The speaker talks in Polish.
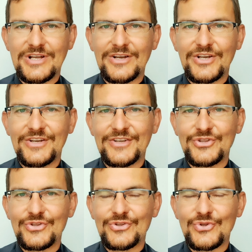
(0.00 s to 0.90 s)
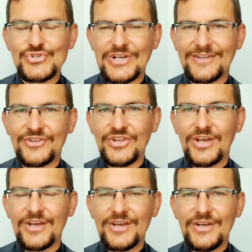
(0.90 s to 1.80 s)
tak y,
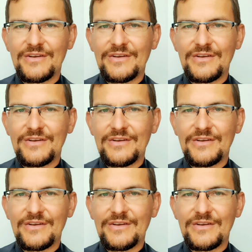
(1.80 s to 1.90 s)
dosadnie,